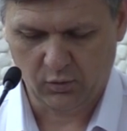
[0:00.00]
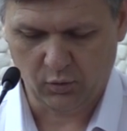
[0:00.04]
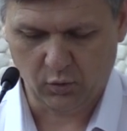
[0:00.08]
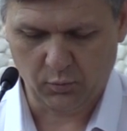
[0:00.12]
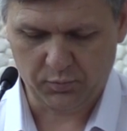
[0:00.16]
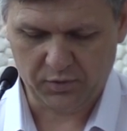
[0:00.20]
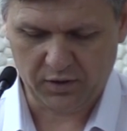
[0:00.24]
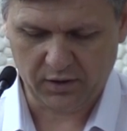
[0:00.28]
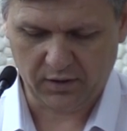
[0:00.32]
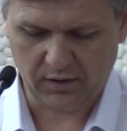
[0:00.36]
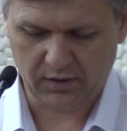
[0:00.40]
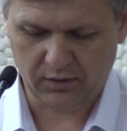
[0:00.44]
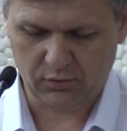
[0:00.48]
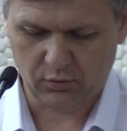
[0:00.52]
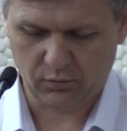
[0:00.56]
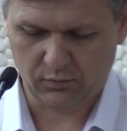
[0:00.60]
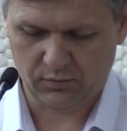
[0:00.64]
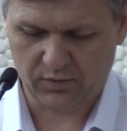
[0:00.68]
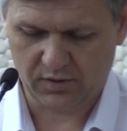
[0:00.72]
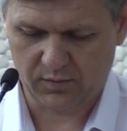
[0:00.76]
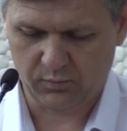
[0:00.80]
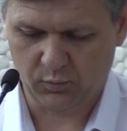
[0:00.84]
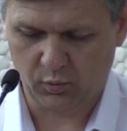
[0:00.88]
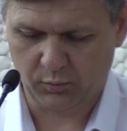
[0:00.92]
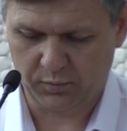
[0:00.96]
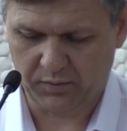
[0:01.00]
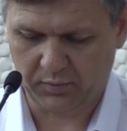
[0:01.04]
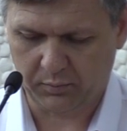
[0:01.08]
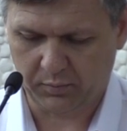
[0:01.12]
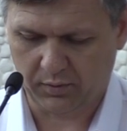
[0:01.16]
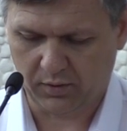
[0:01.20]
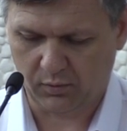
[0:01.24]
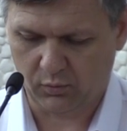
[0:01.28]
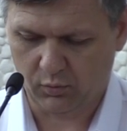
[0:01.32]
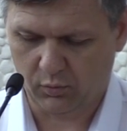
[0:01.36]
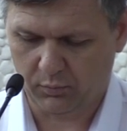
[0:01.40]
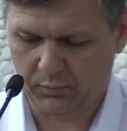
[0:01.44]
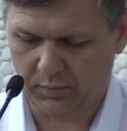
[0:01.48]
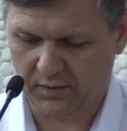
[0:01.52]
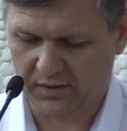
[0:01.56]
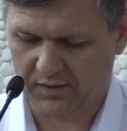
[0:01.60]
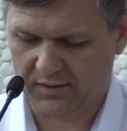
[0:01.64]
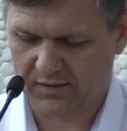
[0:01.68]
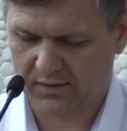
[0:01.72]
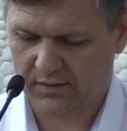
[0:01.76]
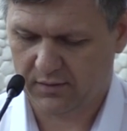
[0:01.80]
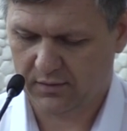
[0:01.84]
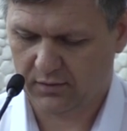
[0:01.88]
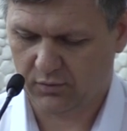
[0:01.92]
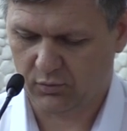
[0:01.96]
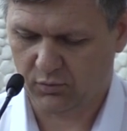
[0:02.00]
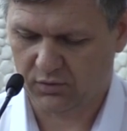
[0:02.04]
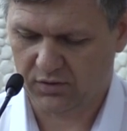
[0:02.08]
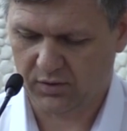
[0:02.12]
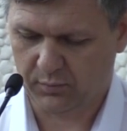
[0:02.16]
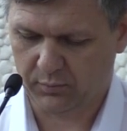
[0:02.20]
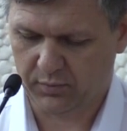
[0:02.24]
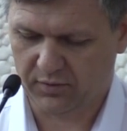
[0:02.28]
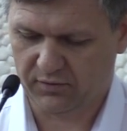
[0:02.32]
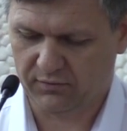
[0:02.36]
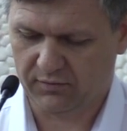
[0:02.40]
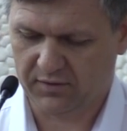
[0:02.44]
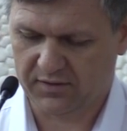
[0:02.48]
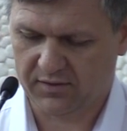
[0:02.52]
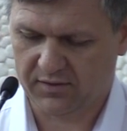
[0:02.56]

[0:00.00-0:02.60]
Общая готовность МУК УЗП